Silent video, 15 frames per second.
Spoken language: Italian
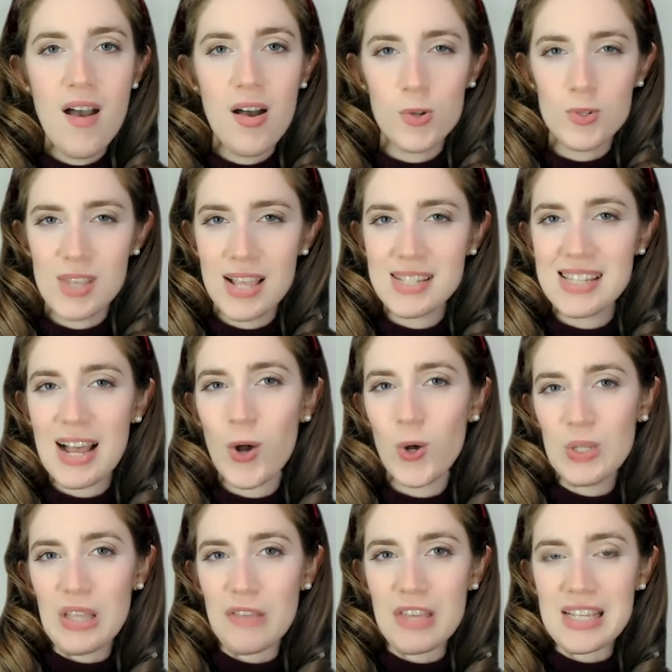usanza
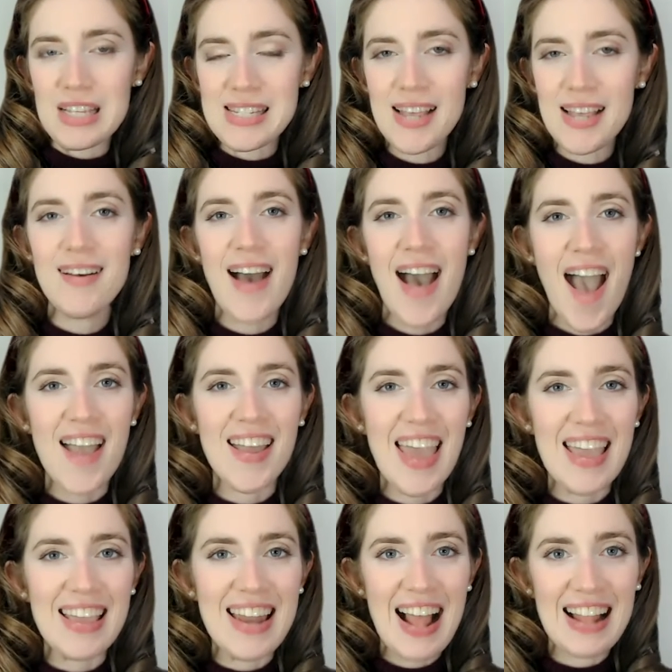condivisa anche
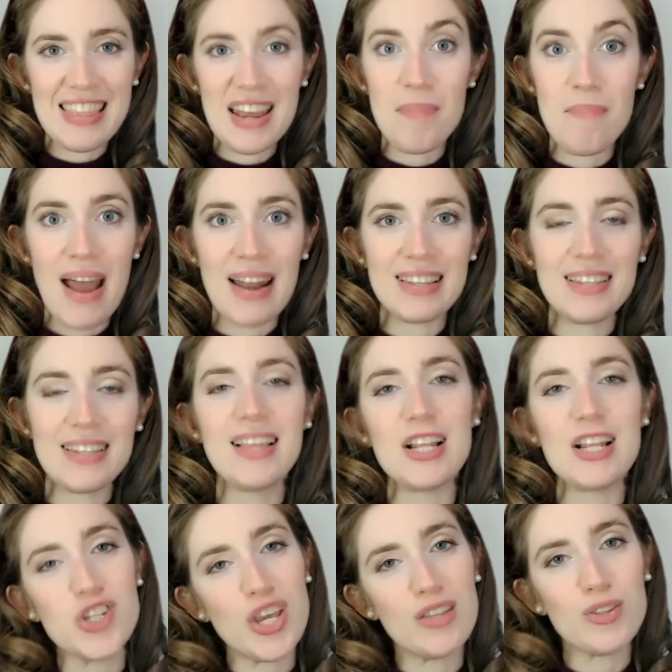in altre parti
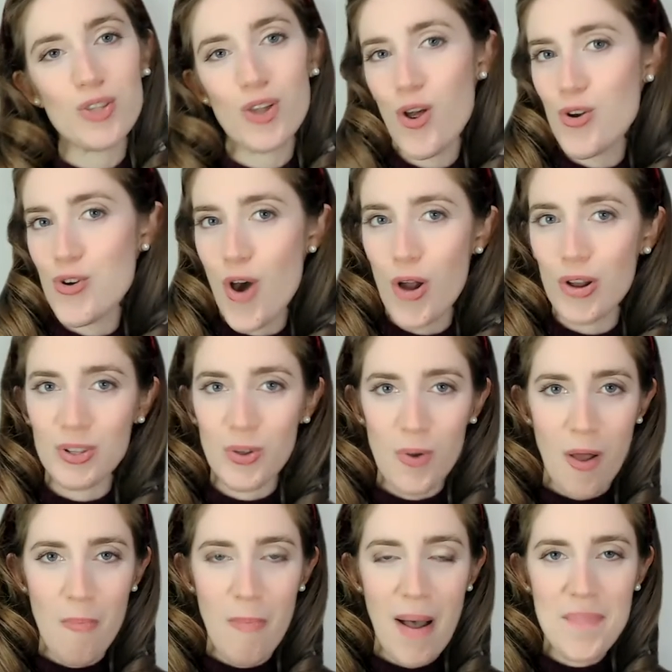del centro-nord
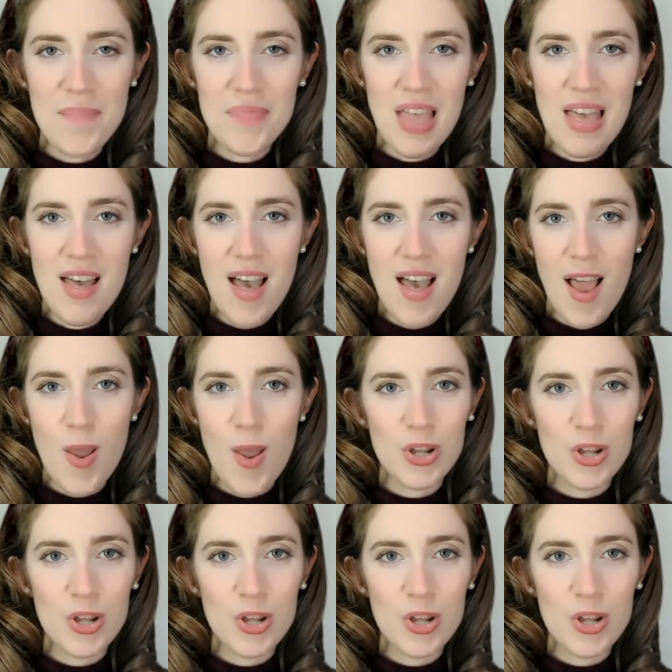Europa. Le